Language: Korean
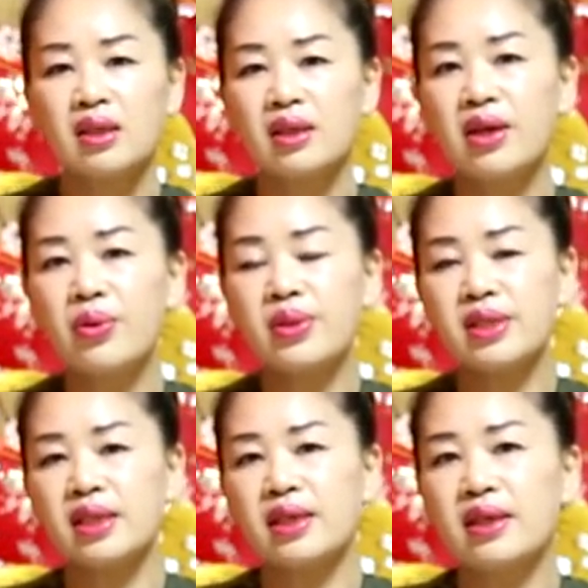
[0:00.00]
그리고
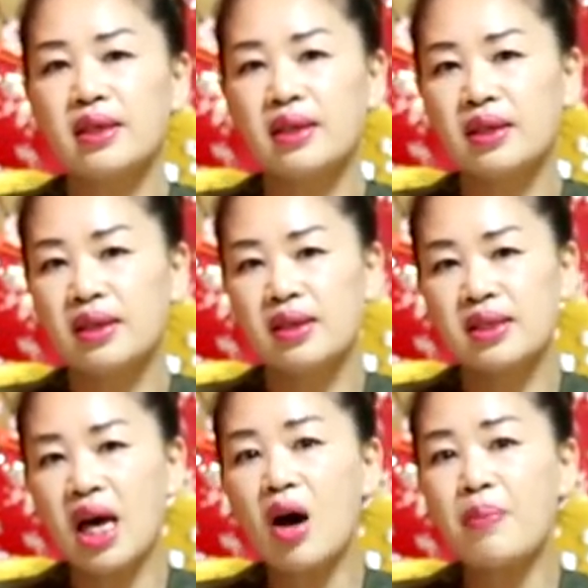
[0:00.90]
이제
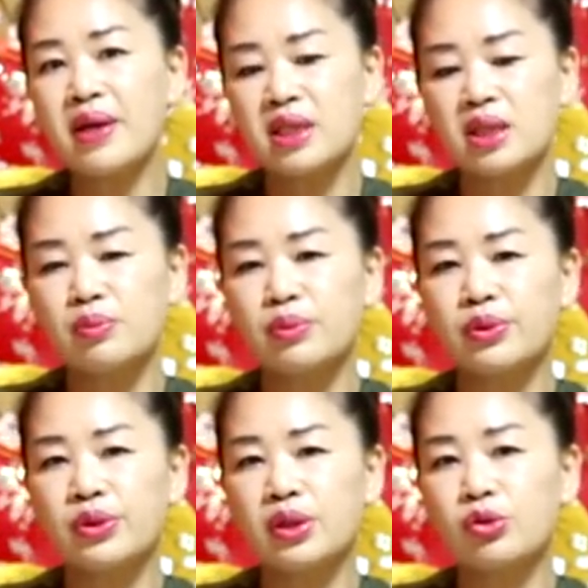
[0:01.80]
사업하시는
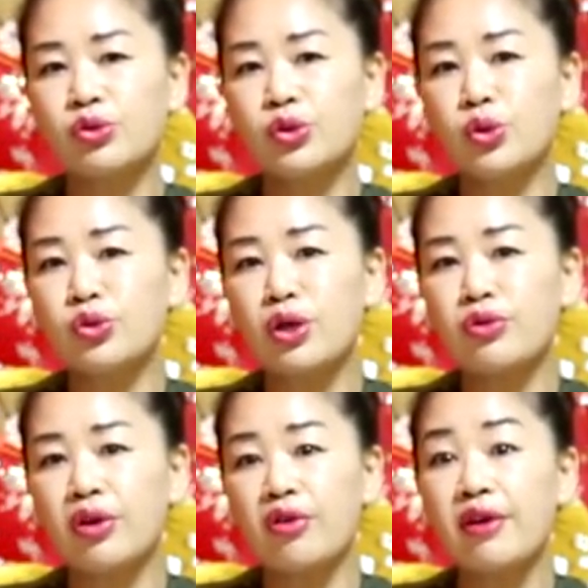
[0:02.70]
분들 굿
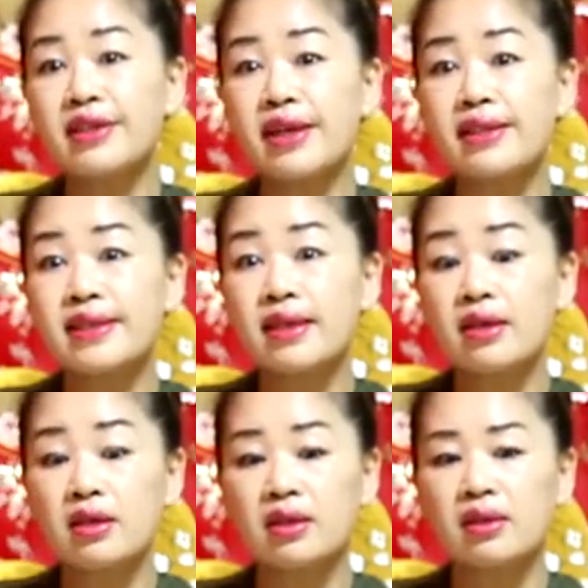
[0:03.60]
종류에도 여러 가지가
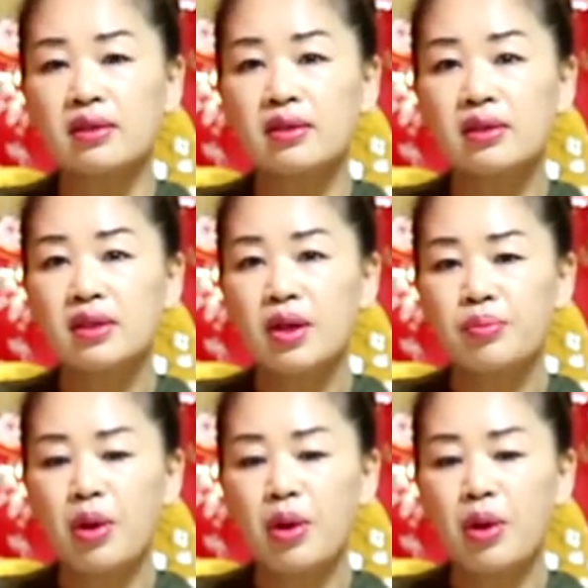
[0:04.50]
있어요. 네.